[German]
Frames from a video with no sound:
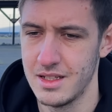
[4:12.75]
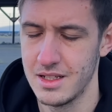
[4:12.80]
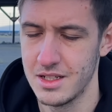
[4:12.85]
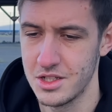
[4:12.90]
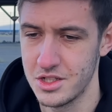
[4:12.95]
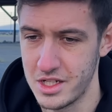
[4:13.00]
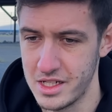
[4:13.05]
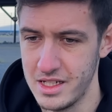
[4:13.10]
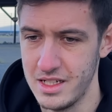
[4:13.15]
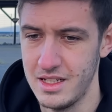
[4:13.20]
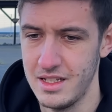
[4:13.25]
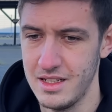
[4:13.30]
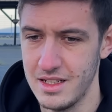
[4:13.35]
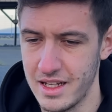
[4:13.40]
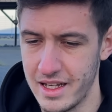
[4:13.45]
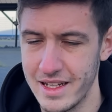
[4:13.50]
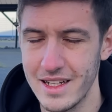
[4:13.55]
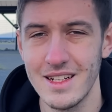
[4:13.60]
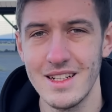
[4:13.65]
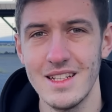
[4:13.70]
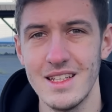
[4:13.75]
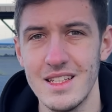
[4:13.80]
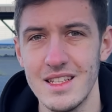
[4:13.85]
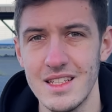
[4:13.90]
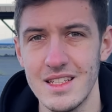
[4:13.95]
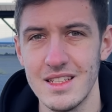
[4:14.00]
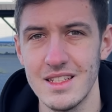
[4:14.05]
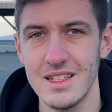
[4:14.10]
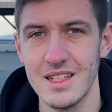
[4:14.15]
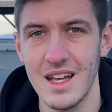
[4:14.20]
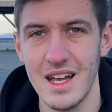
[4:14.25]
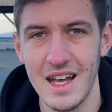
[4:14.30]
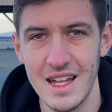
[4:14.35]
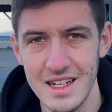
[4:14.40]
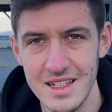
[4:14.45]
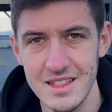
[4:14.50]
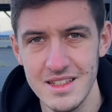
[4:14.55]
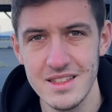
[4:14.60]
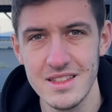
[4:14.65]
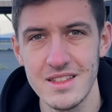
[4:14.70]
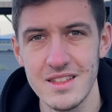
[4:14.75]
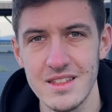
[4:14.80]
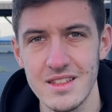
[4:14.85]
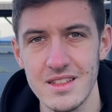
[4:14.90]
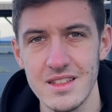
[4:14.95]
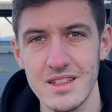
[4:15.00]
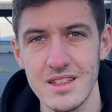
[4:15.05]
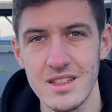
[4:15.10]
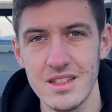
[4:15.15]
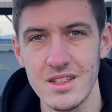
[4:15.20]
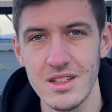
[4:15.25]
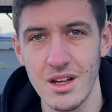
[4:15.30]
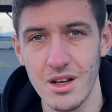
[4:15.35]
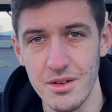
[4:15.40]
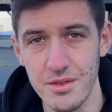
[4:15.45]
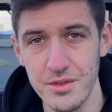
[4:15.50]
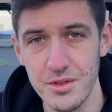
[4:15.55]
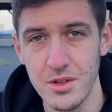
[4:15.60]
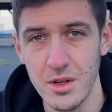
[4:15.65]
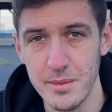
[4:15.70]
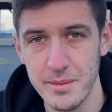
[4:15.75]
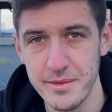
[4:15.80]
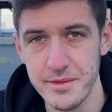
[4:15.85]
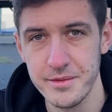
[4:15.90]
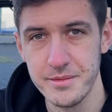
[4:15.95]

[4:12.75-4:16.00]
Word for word: stellte eigentlich alles auf den Kopf.